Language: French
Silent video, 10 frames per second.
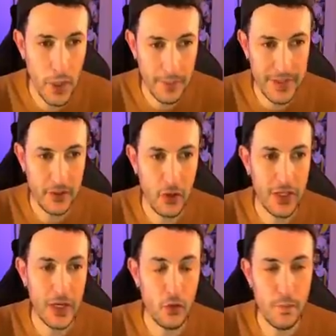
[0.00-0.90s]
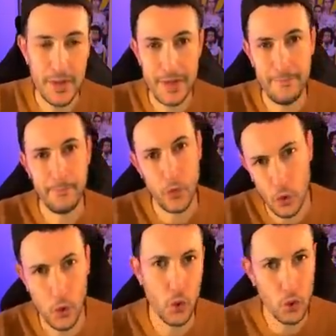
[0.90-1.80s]
mi-temps, il a loupé
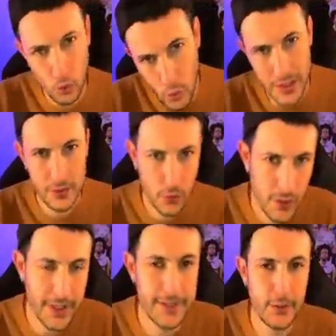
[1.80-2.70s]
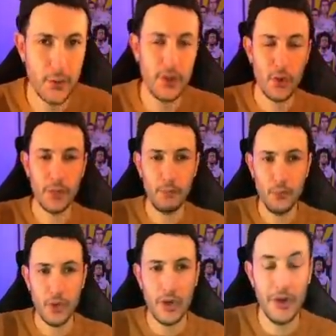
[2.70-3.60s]
deux, trois occasions qui auraient
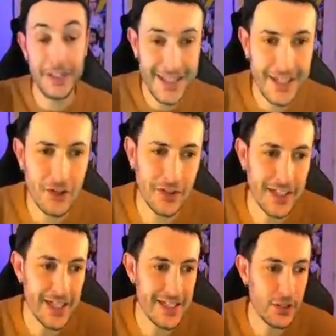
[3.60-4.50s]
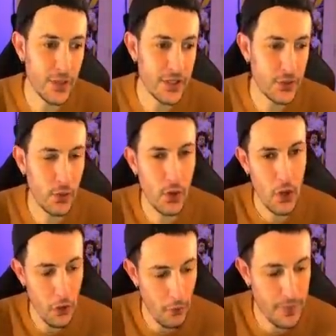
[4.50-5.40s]
pu décanter la situation
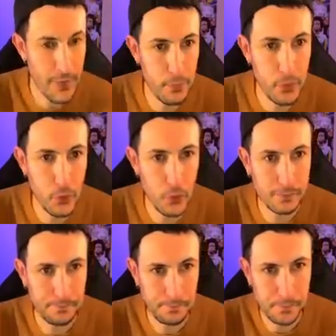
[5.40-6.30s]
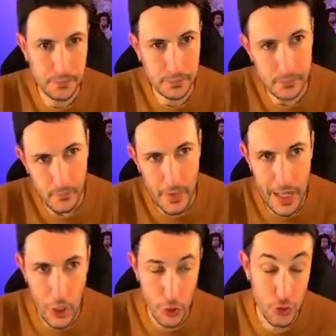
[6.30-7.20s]
euh, bien tôt.
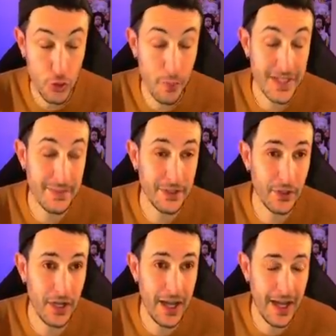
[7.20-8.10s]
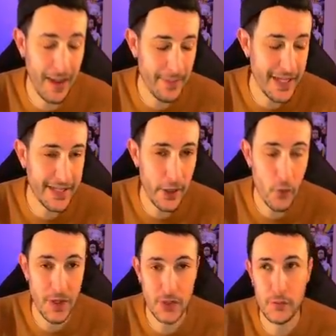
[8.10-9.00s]
Alors je, passe maintenant à, Militao
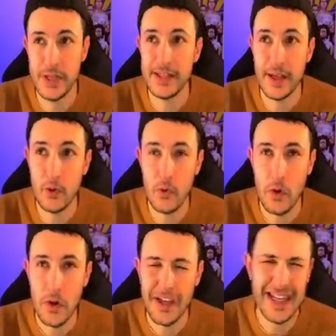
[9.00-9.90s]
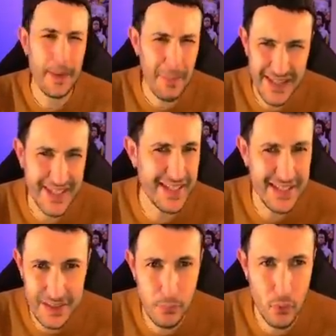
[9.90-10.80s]
parce que Militao, il n'a pas été
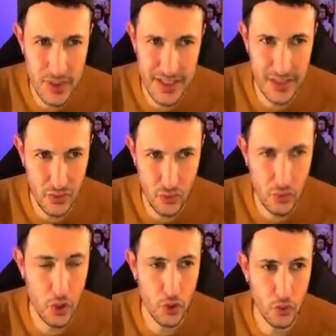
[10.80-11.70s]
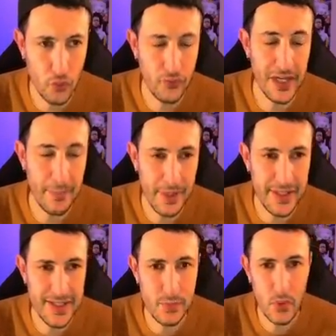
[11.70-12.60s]
si bon que ça ce soir, je trouve. Il n'a pas
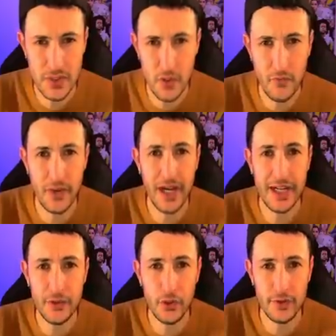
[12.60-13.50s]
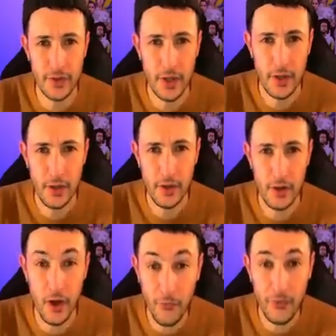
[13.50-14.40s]
été si bon que ça. On verra les notes euh,
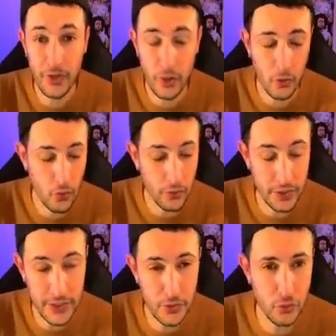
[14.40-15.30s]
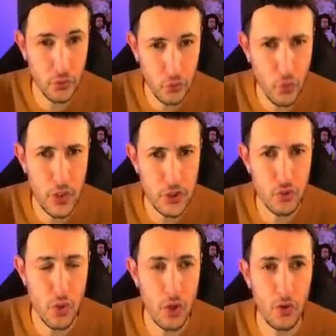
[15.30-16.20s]
en fin de rencontre, les notes de tous les
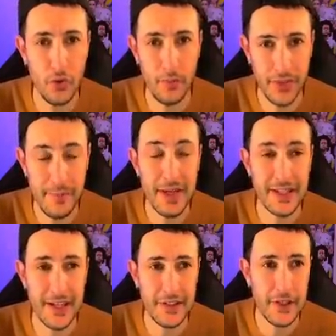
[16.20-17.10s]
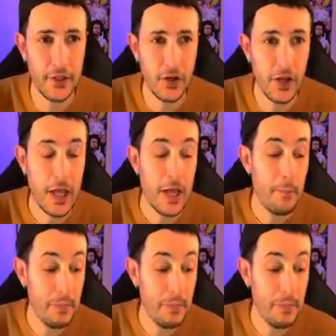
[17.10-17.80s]
joueurs. On en débattra d'ailleurs. Mais